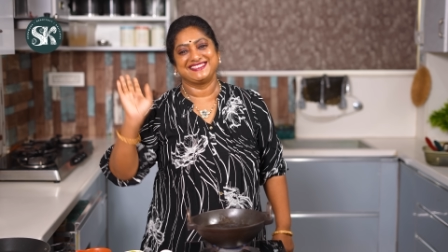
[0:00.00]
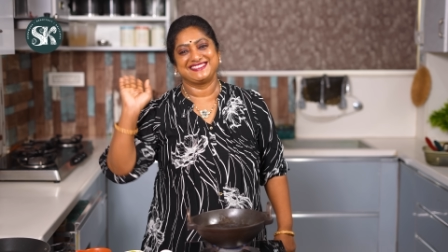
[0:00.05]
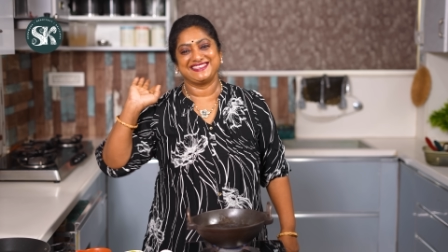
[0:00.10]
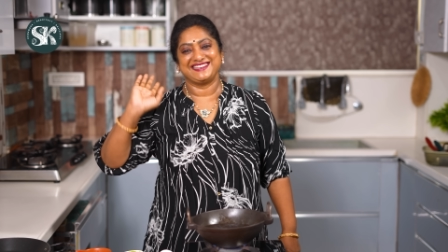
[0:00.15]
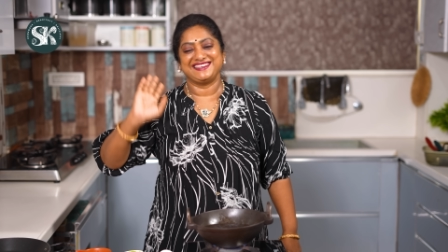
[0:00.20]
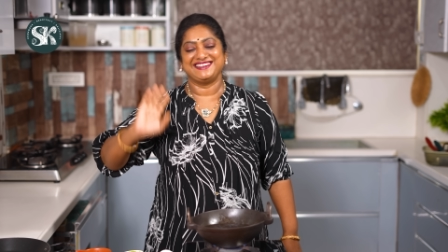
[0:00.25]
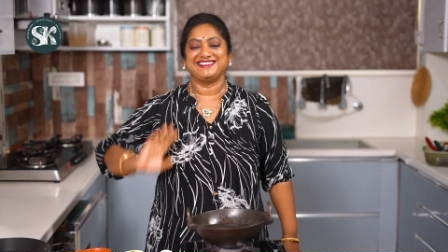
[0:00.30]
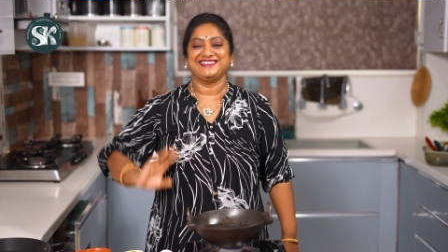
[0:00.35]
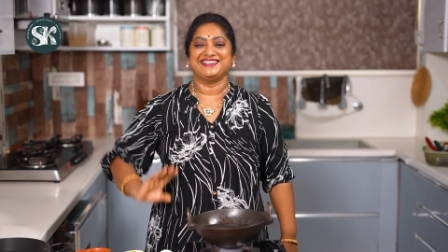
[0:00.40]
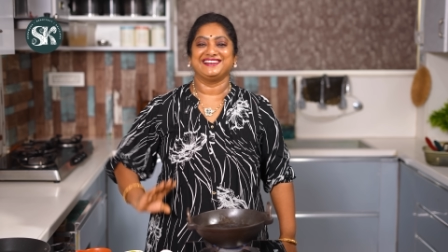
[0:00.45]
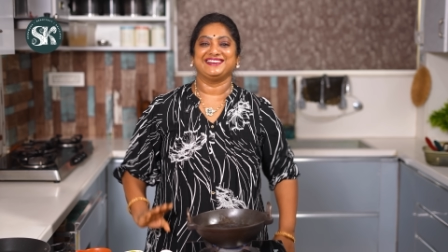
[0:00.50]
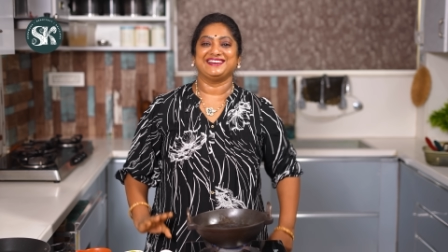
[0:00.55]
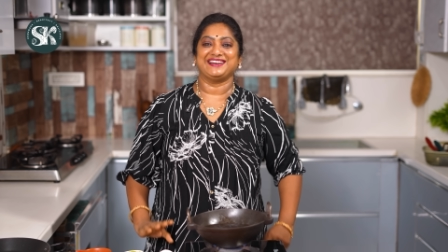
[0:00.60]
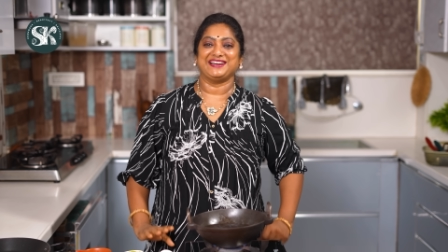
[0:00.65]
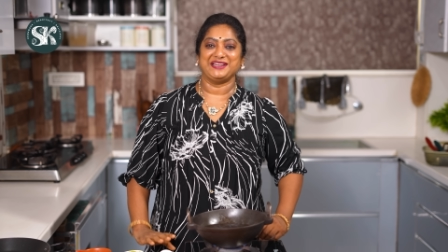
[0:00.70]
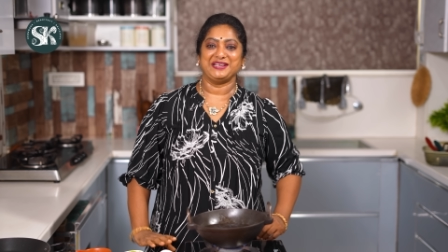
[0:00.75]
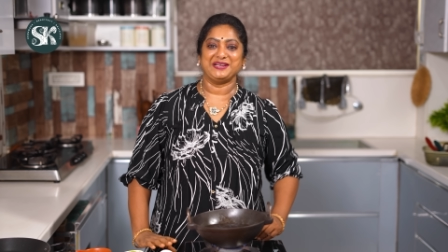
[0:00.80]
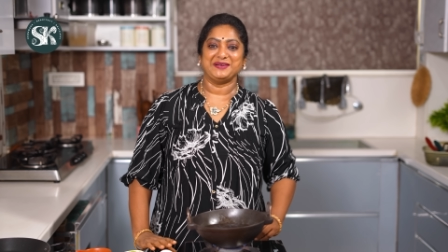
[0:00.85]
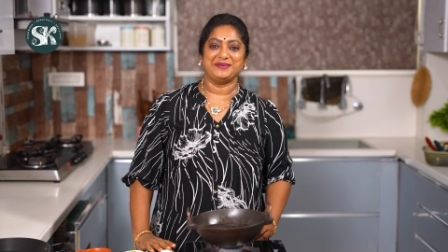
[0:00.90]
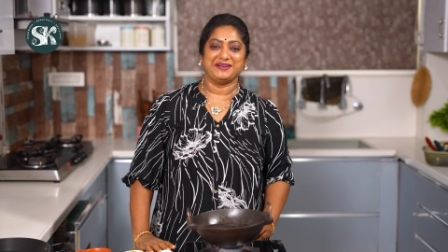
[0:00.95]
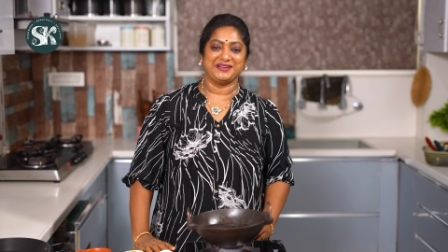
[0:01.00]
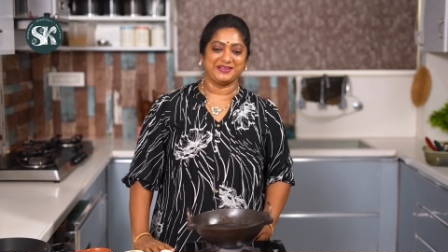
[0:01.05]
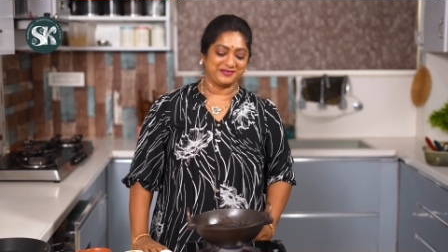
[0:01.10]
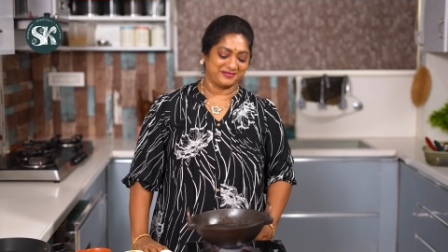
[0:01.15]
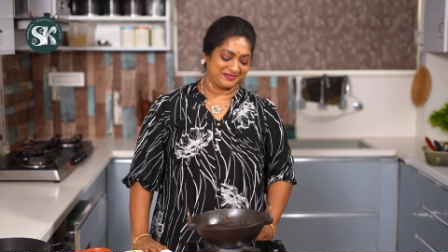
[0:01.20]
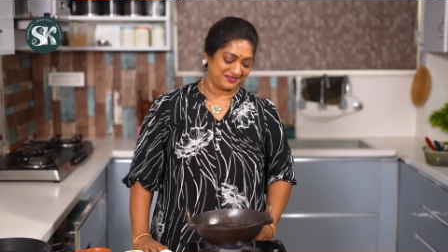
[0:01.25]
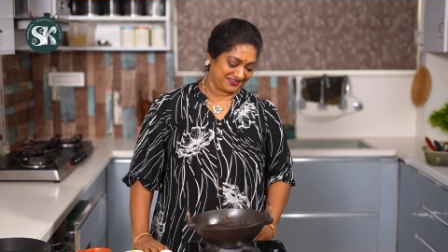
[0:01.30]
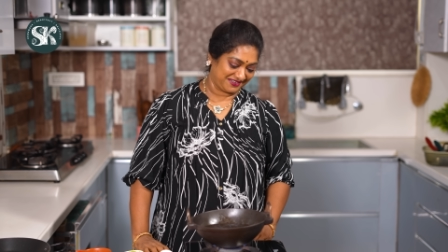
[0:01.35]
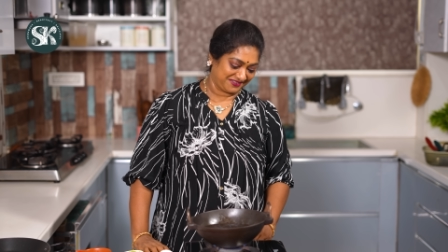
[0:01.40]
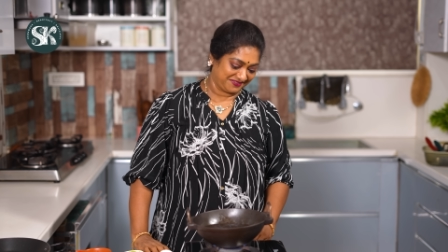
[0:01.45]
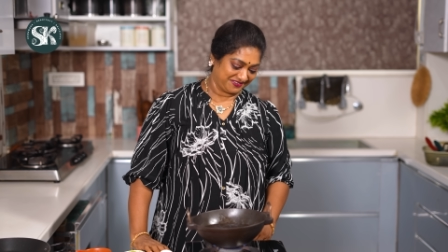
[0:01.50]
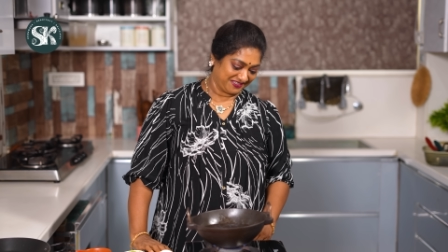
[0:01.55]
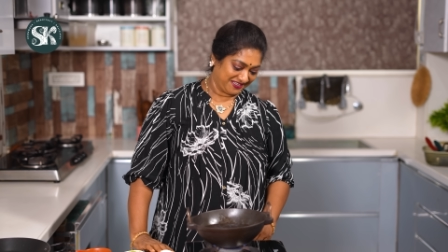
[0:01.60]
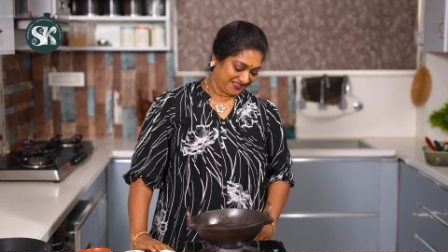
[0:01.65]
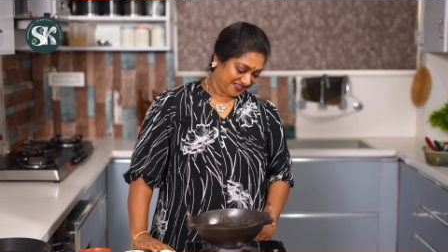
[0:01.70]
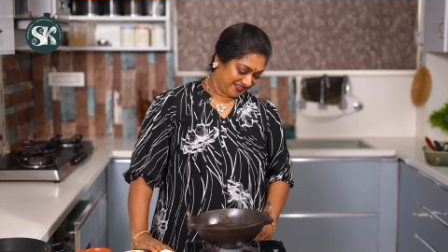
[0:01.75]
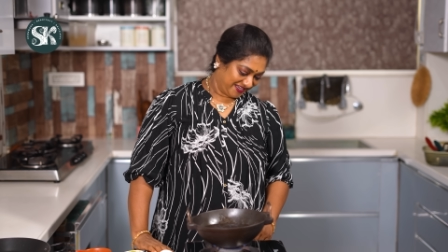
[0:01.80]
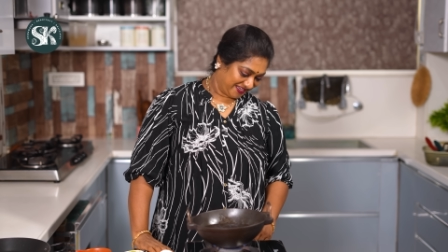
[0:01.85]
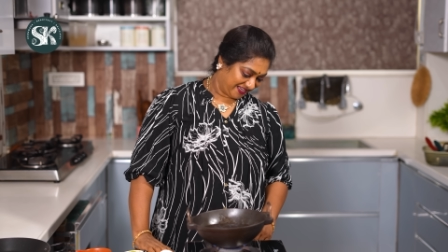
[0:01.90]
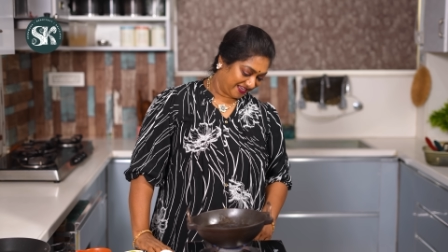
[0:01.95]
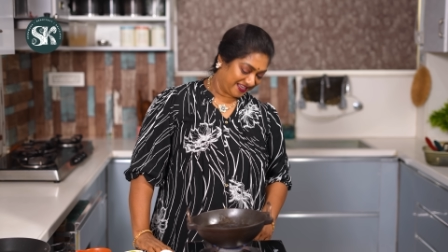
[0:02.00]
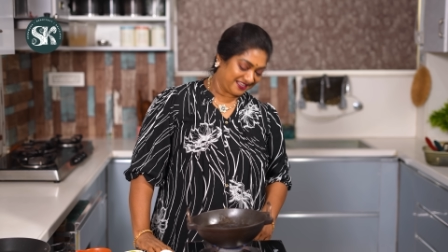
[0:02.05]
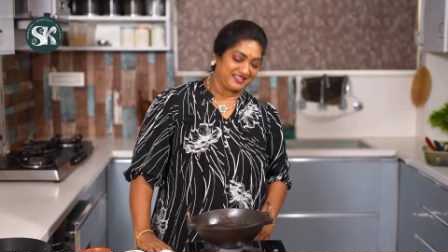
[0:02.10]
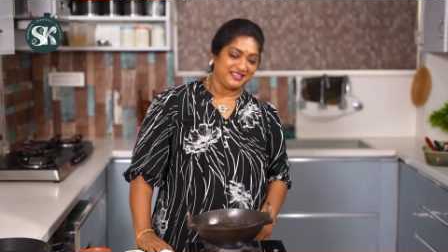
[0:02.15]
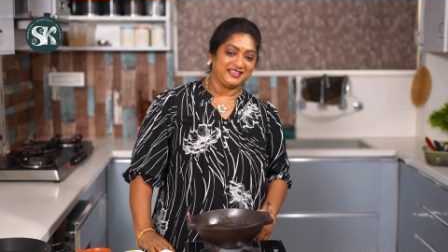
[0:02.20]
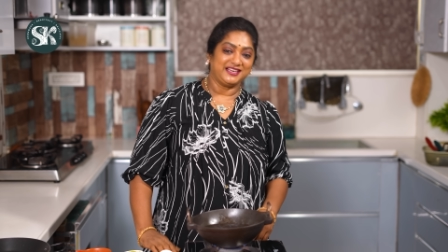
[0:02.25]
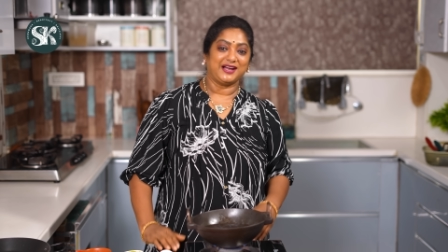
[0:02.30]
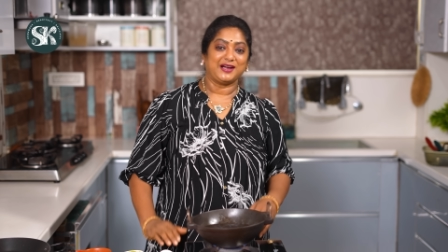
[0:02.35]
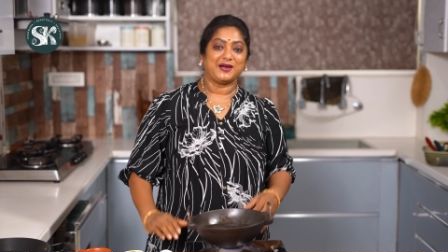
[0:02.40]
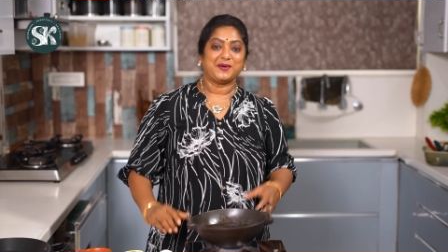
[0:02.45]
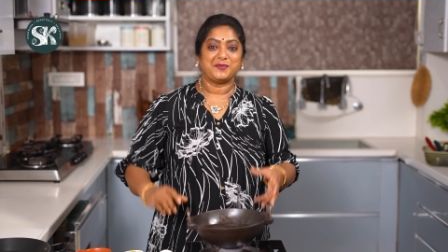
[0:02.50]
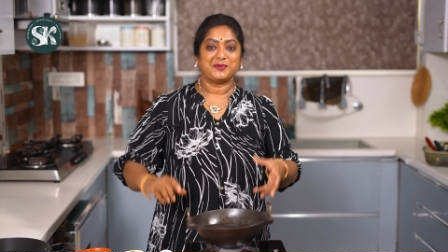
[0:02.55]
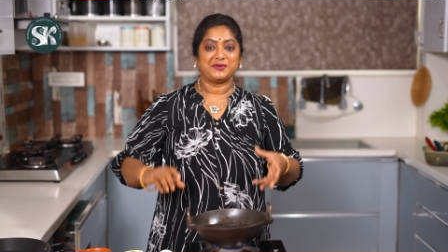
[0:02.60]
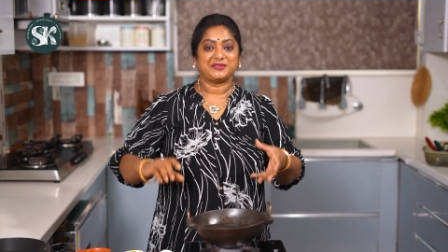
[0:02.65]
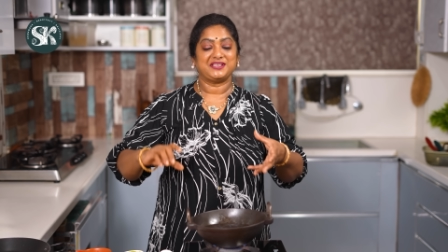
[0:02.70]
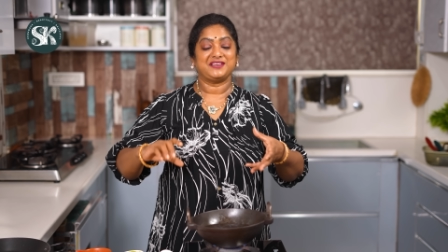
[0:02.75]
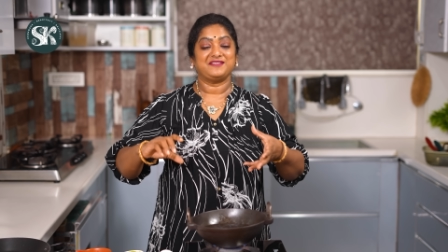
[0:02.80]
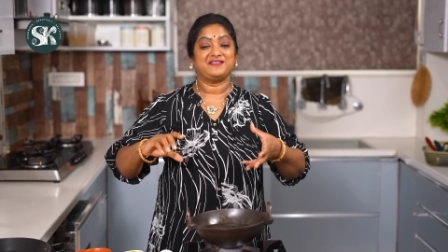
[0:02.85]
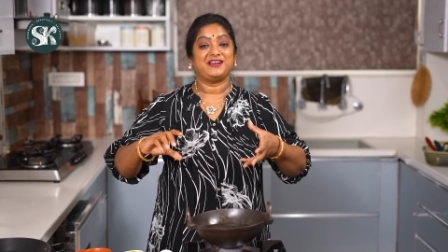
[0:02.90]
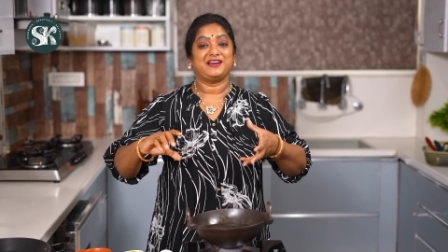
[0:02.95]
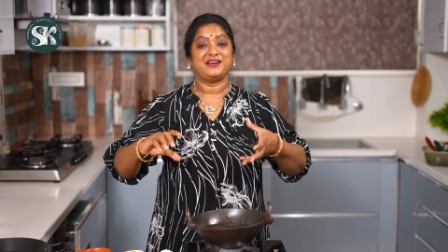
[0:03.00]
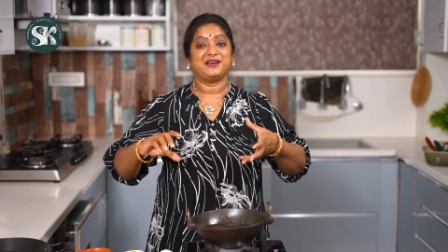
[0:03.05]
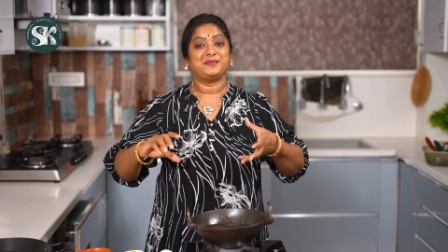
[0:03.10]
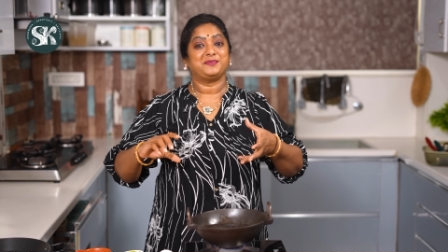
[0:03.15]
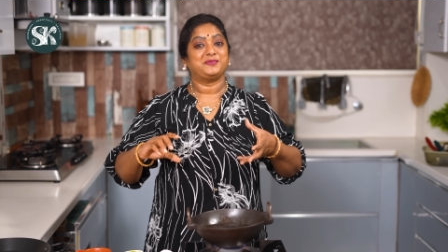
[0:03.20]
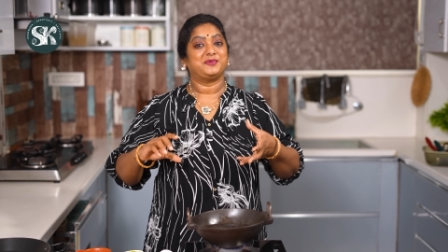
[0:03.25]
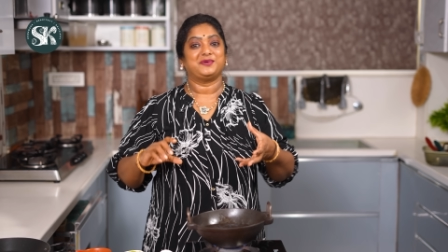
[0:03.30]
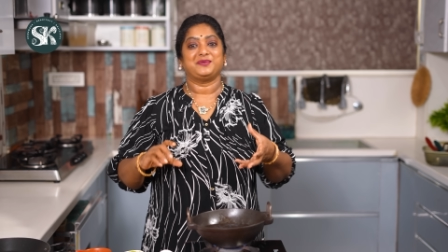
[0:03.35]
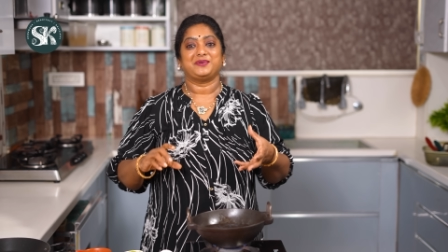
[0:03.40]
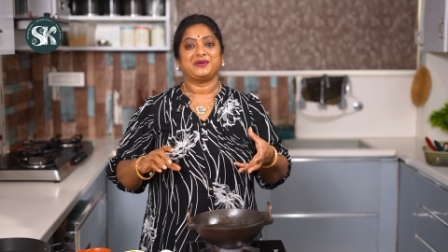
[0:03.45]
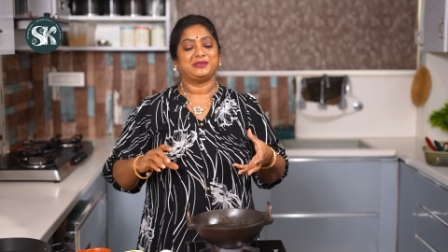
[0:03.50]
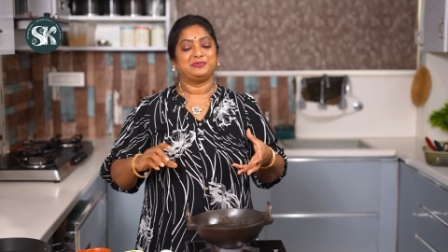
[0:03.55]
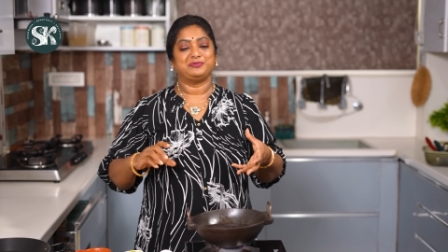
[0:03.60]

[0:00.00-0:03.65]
సిలిండర్లు రెడీగా పెట్టుకుంటాం ఏది కాకపోతే ఇవాళ రేపు